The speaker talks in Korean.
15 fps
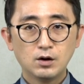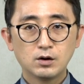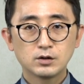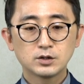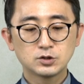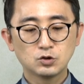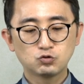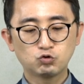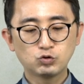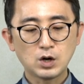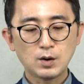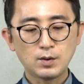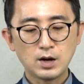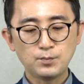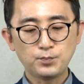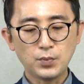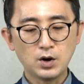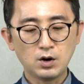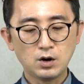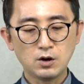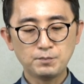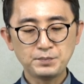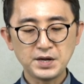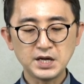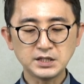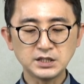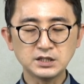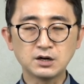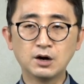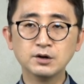그래서 국가보안법
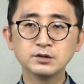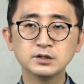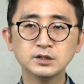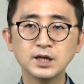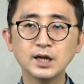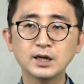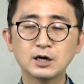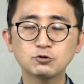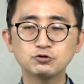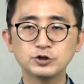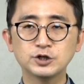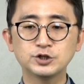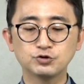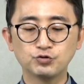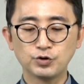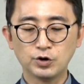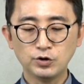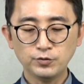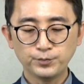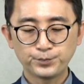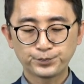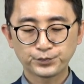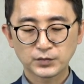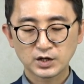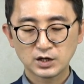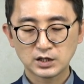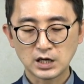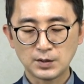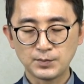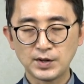폐지 연대가 꾸려지고요. 그
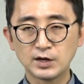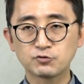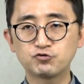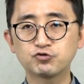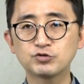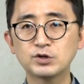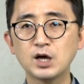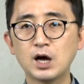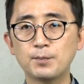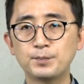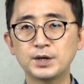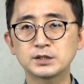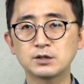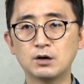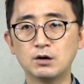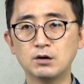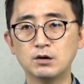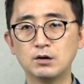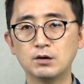다음에 국회 앞에서